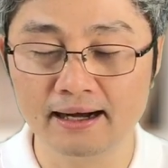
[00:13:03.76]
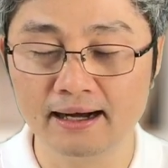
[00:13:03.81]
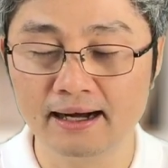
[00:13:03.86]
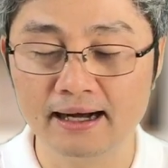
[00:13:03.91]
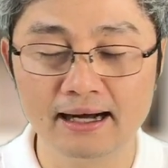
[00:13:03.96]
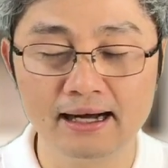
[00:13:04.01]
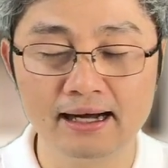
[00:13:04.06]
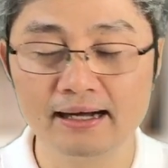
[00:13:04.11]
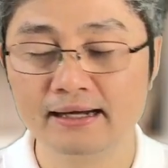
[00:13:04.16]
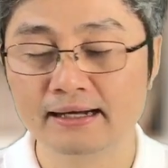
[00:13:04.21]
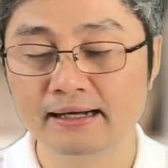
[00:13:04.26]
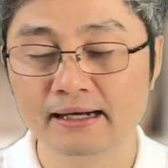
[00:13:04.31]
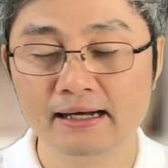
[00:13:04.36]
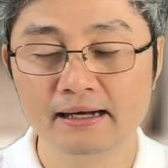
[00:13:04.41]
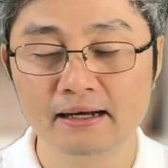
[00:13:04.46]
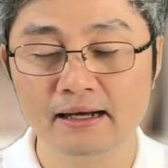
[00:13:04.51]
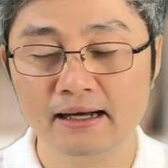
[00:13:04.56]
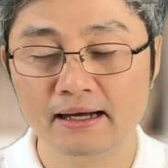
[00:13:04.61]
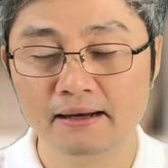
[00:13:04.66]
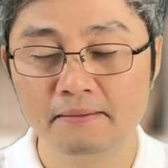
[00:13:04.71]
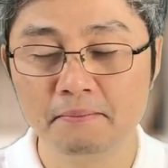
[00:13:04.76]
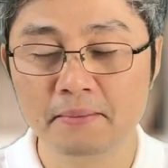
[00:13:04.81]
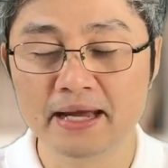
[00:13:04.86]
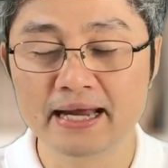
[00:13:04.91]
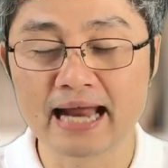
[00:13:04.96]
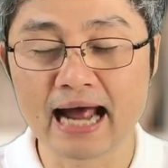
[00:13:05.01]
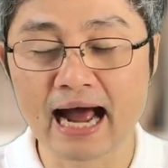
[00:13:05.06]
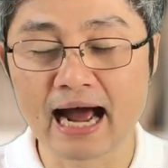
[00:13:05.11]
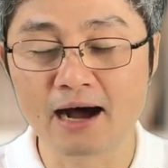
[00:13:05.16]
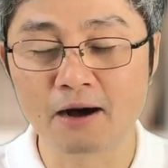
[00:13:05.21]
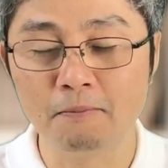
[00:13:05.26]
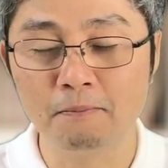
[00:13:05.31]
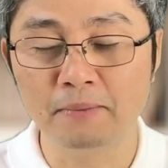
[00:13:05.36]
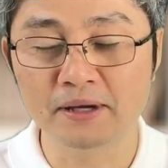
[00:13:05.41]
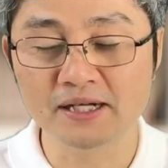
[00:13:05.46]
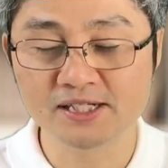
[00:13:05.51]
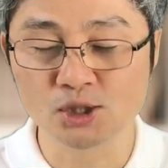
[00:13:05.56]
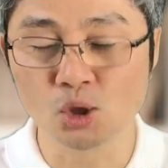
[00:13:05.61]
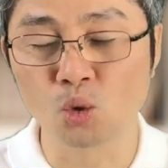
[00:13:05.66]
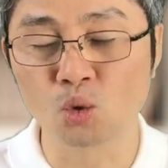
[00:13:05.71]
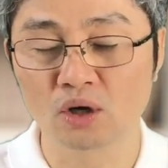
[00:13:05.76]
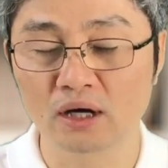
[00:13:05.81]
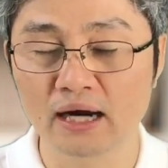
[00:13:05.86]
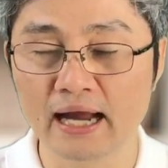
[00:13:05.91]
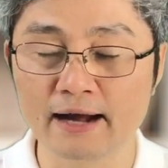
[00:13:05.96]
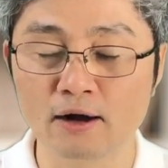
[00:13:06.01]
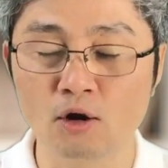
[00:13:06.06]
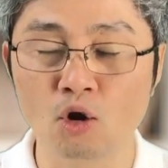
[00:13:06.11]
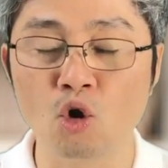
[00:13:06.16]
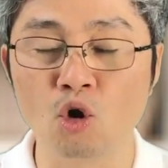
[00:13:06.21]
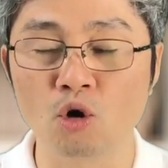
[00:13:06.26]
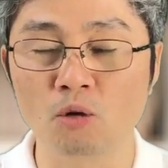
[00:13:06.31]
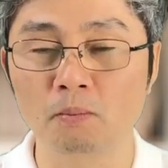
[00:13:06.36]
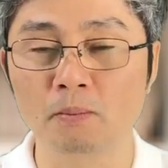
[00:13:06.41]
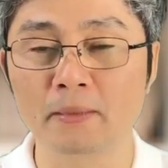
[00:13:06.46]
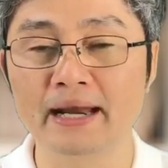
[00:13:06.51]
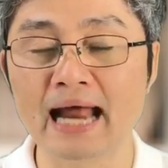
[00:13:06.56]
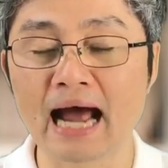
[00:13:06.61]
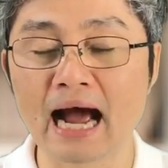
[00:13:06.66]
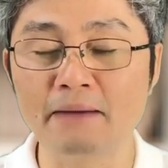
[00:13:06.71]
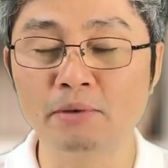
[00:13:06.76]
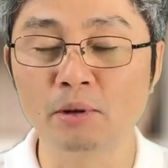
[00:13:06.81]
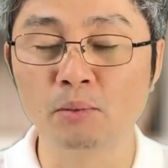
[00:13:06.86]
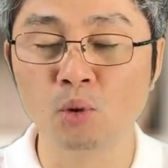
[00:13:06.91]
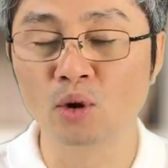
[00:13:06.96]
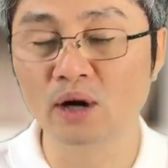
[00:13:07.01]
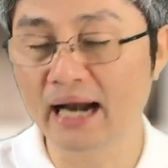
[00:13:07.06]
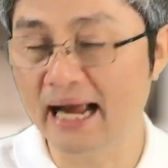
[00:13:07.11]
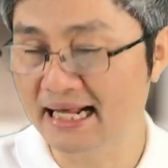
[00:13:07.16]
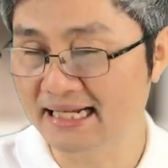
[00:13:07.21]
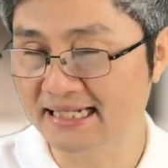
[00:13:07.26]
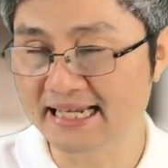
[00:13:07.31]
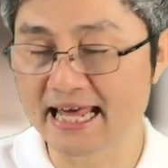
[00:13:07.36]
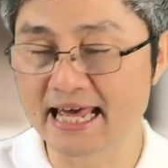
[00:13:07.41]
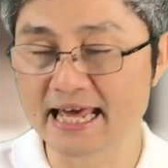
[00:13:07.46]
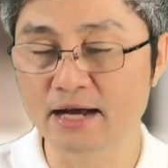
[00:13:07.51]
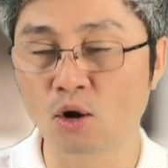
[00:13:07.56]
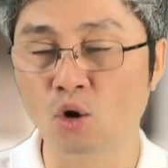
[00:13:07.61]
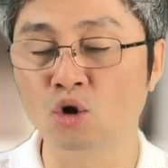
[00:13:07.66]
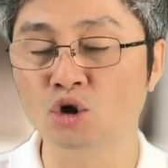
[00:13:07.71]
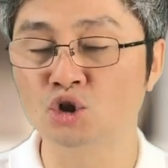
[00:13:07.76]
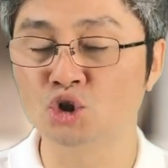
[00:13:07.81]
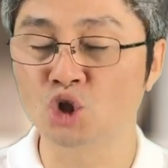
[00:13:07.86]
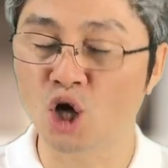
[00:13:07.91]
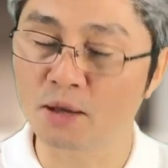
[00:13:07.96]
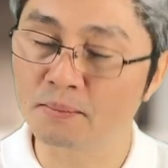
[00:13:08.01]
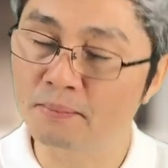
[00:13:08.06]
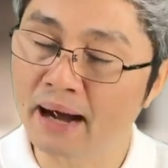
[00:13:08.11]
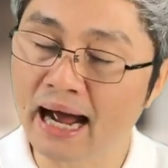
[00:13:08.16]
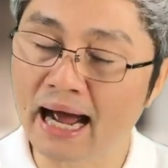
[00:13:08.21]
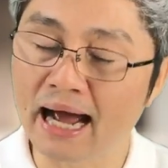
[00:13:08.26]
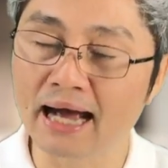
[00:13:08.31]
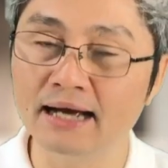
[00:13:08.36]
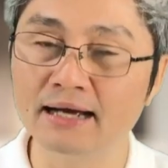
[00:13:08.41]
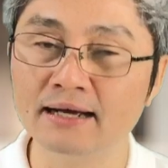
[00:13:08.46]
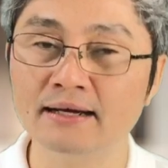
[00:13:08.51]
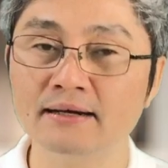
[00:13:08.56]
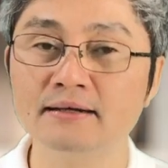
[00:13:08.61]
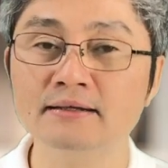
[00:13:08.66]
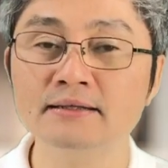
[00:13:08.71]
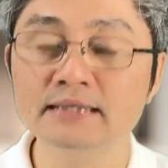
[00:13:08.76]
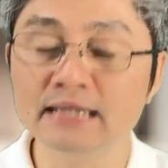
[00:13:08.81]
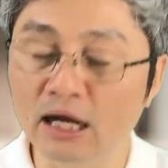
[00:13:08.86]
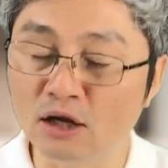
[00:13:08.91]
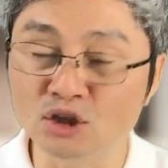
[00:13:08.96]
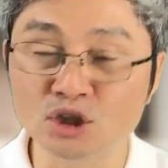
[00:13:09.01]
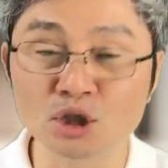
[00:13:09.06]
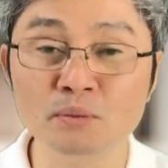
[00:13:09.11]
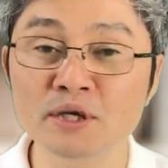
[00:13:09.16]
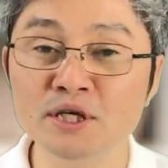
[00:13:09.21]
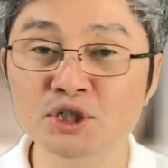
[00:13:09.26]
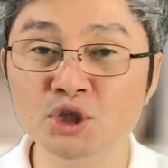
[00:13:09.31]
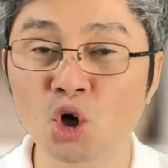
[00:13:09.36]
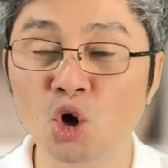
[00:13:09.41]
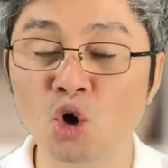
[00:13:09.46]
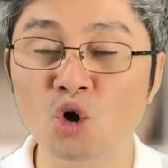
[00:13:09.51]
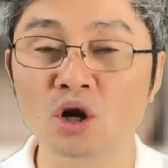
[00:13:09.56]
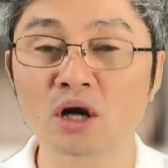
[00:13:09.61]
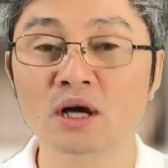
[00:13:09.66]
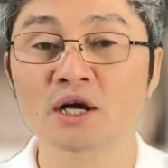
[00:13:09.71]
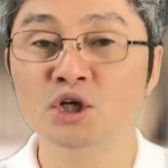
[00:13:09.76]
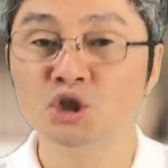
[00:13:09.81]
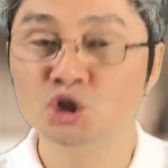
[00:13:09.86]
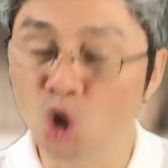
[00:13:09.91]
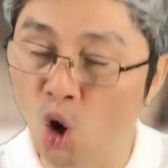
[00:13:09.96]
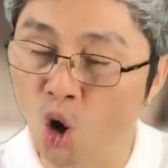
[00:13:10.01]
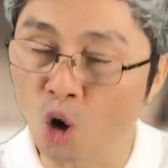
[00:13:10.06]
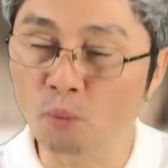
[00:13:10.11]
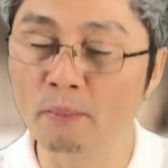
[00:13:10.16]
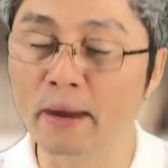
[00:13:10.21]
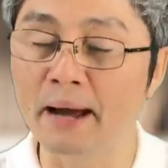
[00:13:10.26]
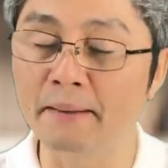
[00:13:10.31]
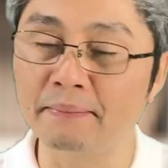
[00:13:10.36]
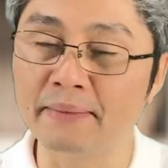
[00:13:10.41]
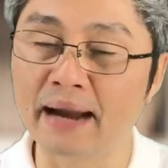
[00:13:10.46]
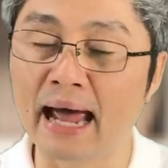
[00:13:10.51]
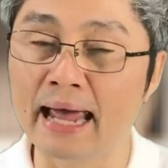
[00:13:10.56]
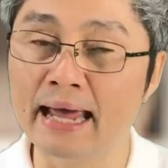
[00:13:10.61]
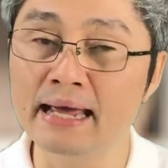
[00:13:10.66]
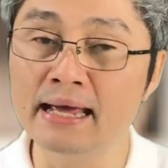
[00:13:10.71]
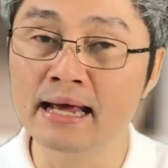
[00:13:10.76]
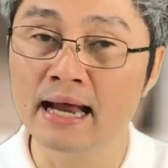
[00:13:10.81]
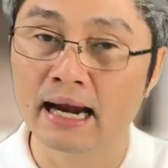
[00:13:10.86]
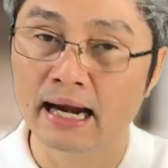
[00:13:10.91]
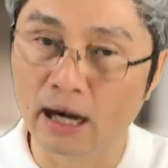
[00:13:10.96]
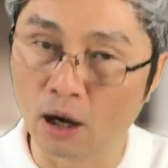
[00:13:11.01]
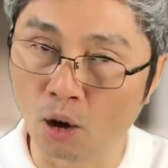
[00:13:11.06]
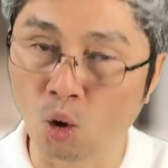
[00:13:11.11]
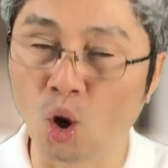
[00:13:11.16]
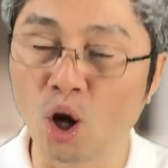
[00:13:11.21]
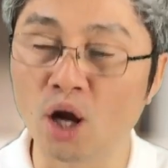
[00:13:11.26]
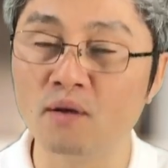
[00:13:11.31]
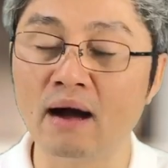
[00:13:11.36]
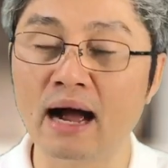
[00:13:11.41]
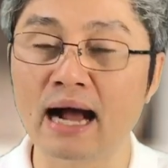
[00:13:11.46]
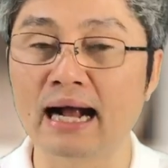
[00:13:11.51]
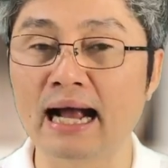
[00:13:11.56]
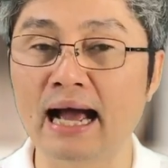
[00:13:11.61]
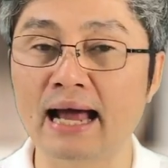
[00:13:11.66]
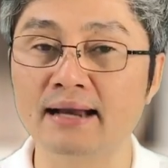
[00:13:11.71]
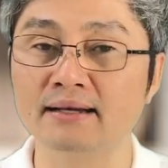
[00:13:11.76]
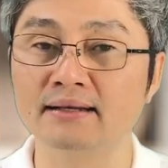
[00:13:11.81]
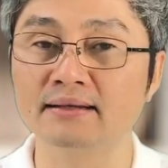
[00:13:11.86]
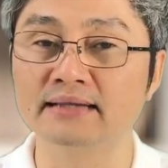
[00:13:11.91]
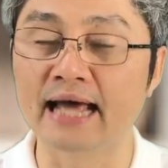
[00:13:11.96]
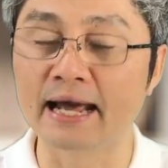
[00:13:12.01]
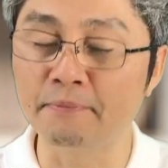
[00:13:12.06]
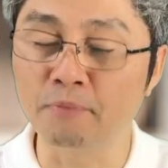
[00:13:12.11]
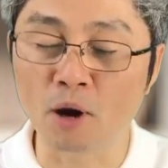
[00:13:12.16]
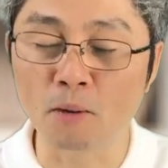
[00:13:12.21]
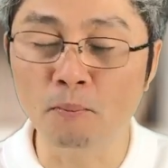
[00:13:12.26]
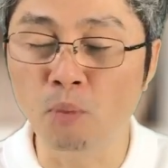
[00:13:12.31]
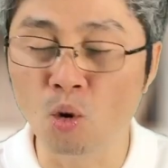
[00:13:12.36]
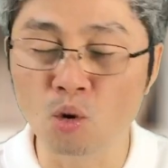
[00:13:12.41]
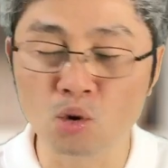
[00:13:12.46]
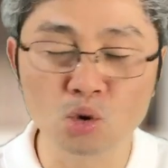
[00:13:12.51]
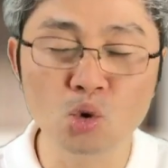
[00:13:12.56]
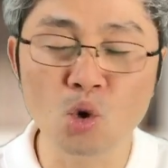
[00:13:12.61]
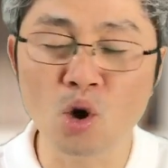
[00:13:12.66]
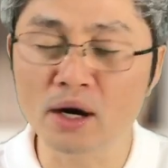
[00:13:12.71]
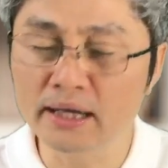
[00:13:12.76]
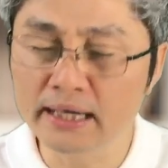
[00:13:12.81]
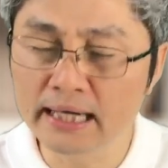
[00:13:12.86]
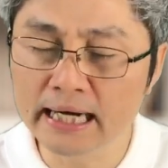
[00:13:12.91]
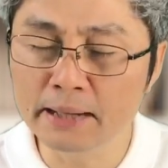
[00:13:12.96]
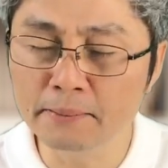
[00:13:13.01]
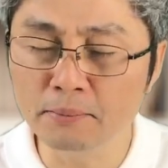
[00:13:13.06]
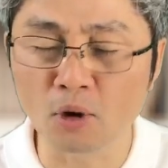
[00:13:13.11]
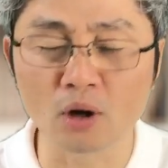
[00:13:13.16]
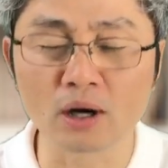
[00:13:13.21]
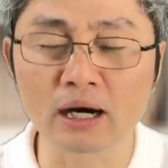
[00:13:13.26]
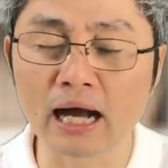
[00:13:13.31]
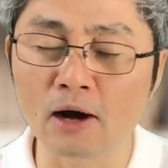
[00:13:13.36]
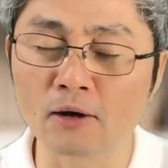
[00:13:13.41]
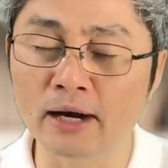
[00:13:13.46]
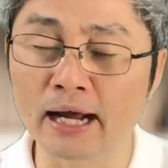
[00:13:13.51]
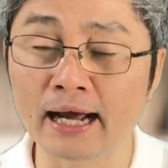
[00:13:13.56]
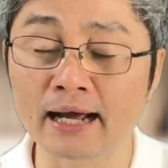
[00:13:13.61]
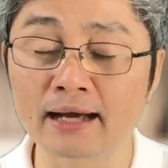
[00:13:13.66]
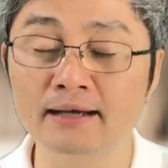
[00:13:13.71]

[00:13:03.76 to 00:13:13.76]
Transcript: อมีดาวพระศุกร์เลขหกมีดาวพระพุธเลขสี่โคจรมาเฮ้ยเราจะมีโชคโชคแบบไหนเราค่อยว่ากัน แต่พอผูกดวงเดิมของเรานะ